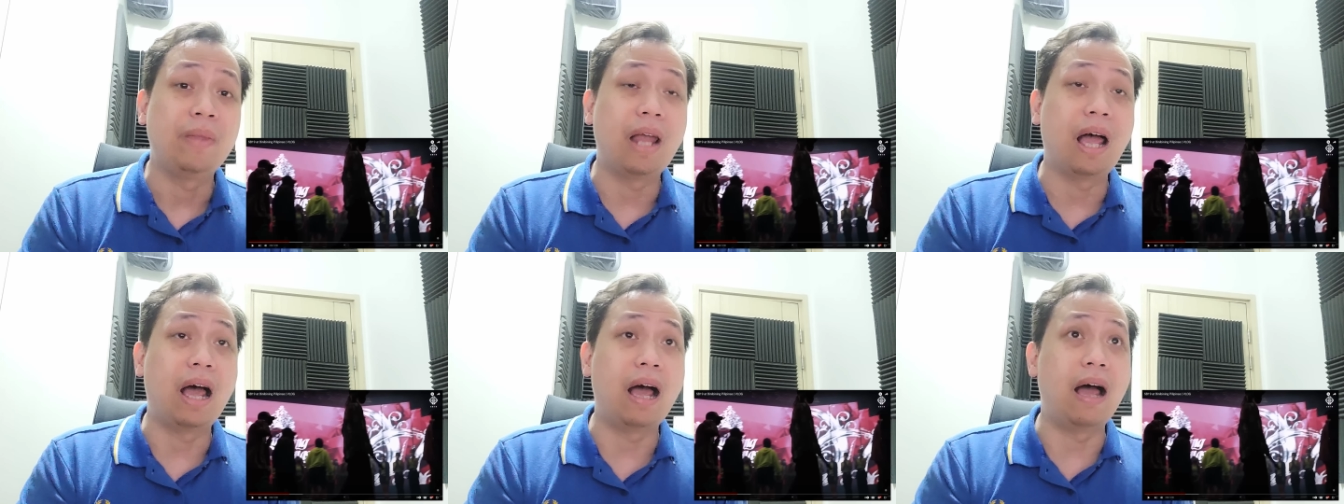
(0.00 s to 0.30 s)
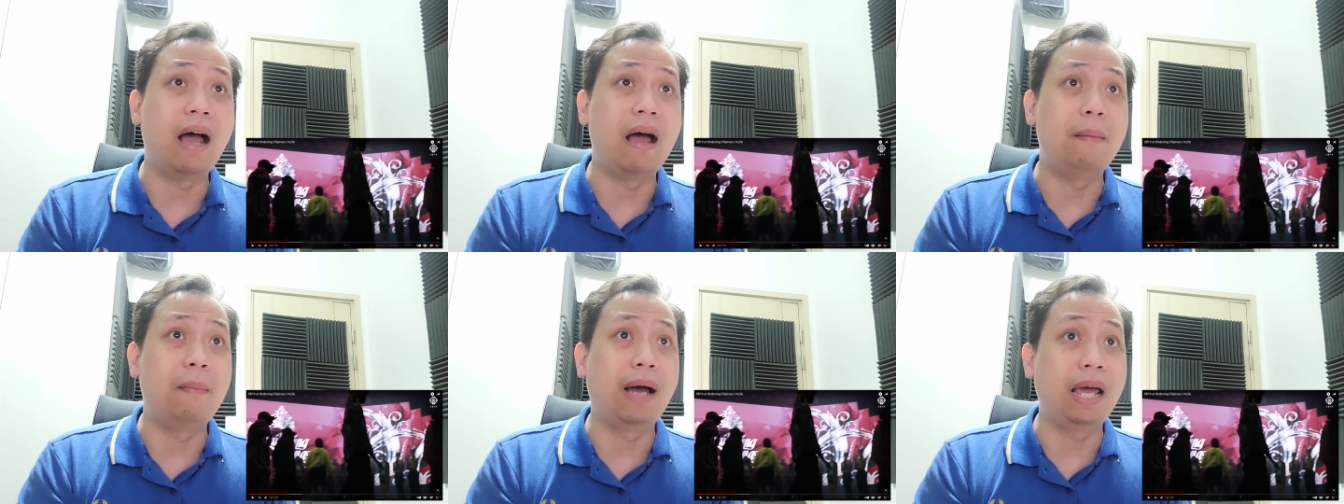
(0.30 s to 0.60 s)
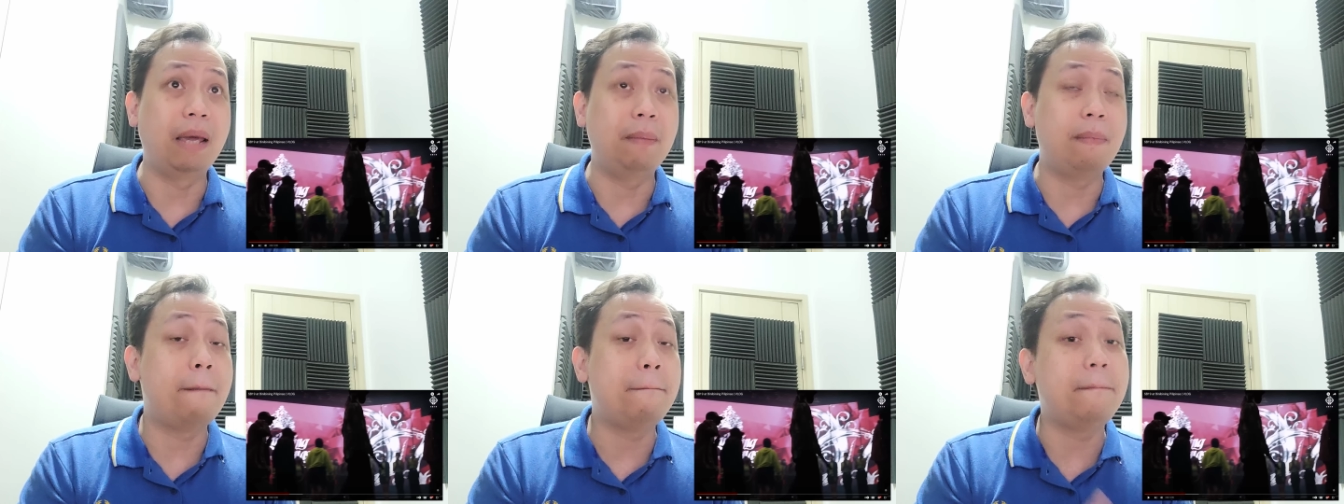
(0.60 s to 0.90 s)
uh,
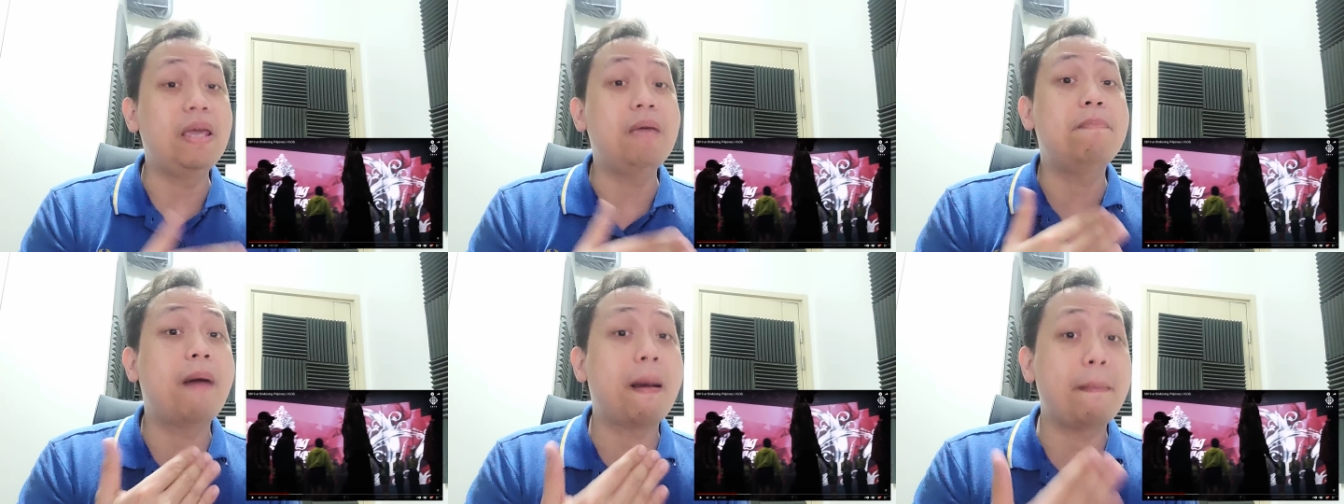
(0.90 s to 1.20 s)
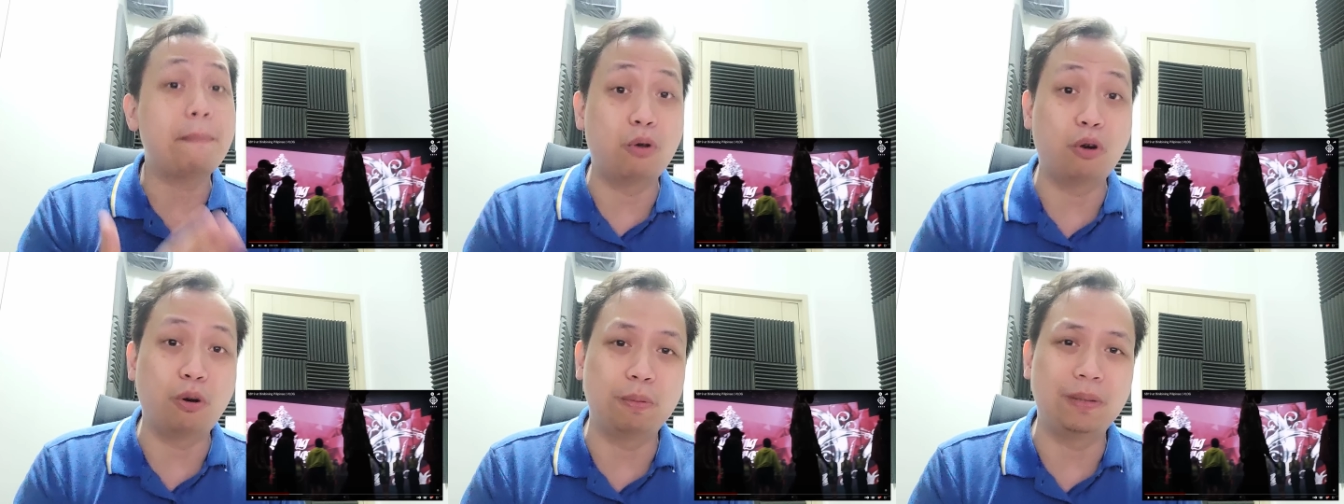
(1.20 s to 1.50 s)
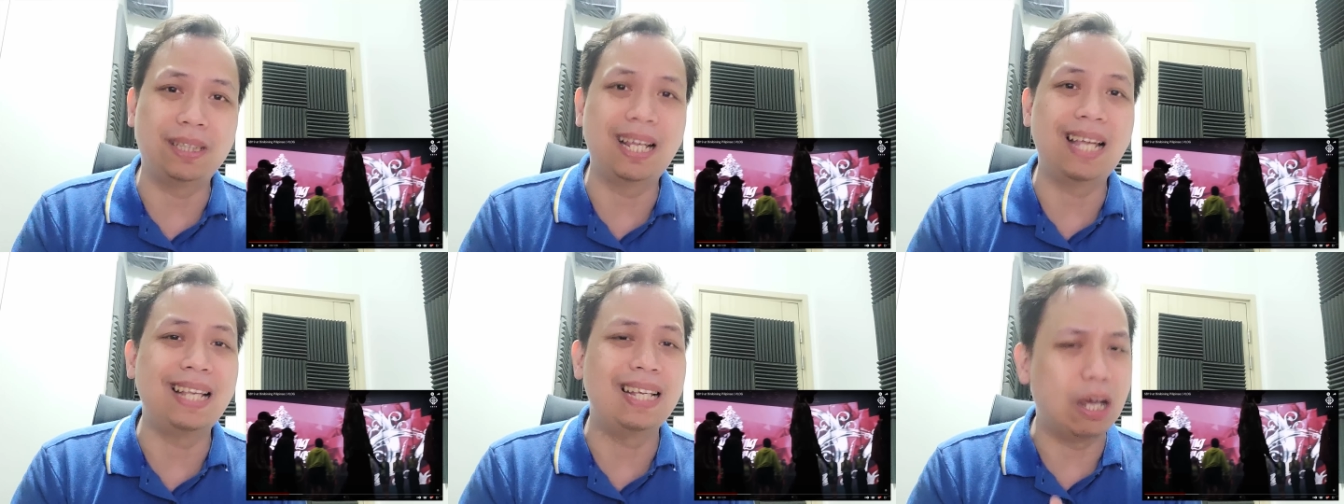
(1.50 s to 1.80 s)
mga ibang P-pop
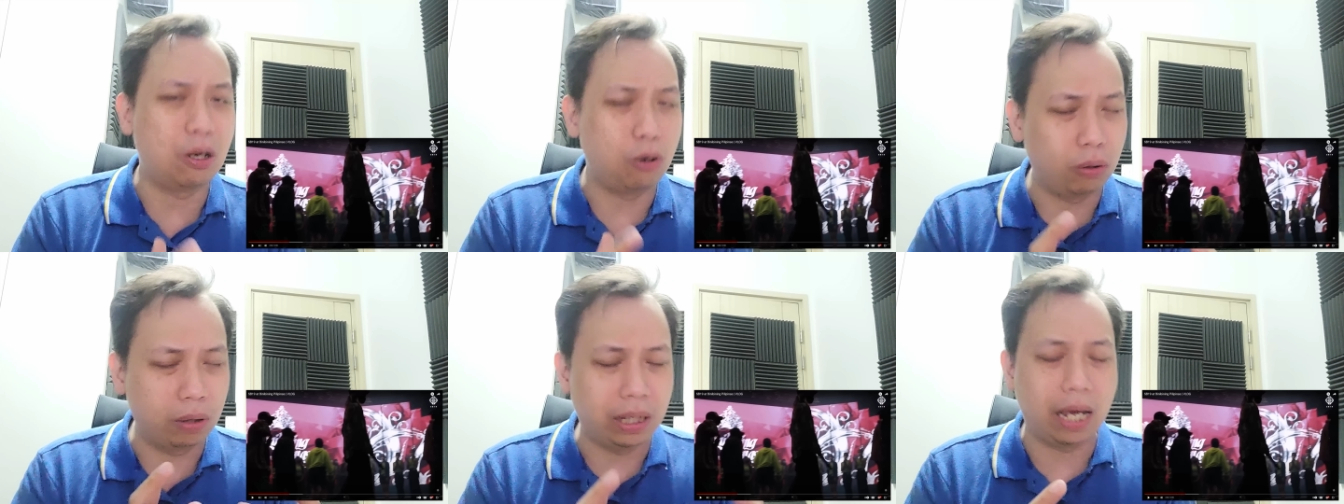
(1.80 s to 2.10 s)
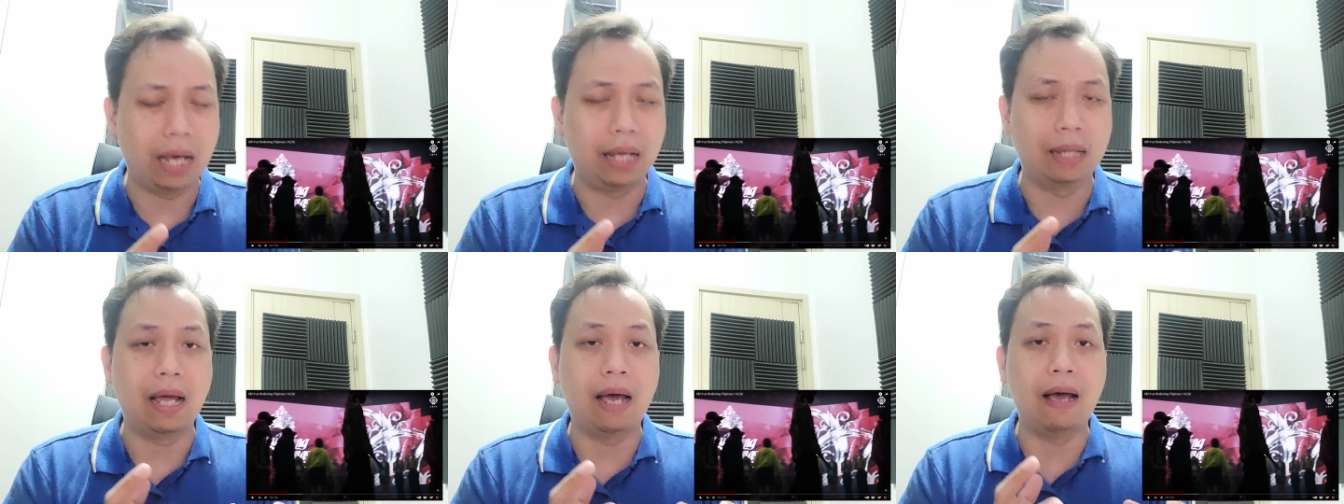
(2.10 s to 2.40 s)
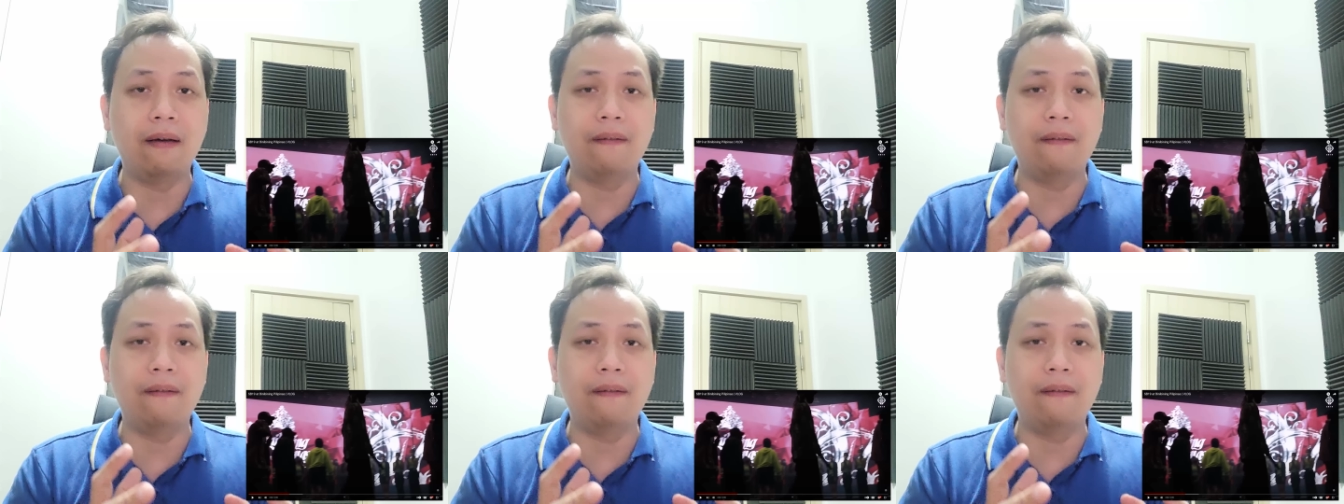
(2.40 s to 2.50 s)
groups din, ganun din.